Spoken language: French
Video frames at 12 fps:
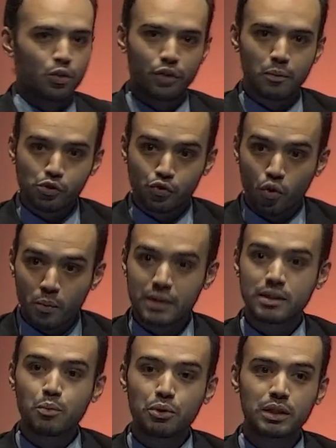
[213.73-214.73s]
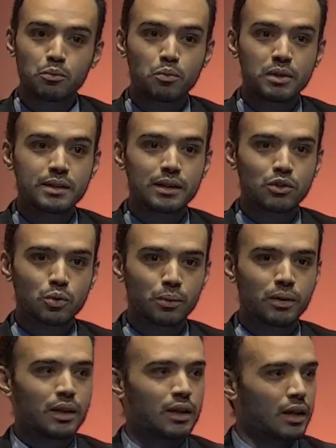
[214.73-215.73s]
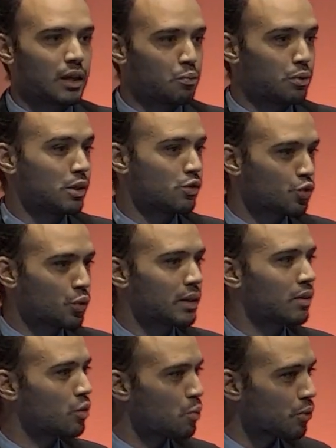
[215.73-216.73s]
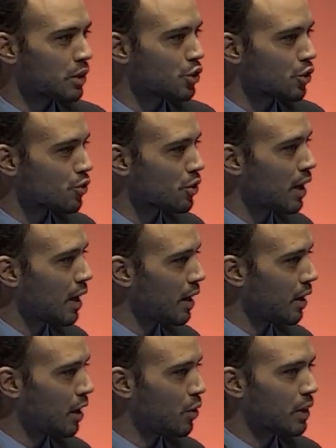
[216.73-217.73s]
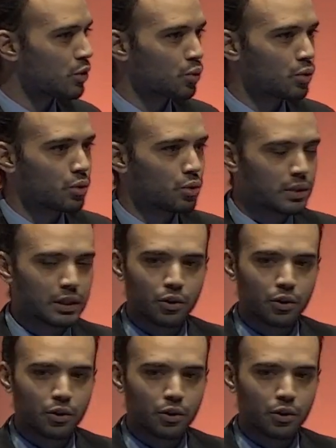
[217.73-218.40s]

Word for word: Donc vraiment, je vous remercie pour cette mobilisation et puis je vous souhaite de bons échanges à l'occasion de ces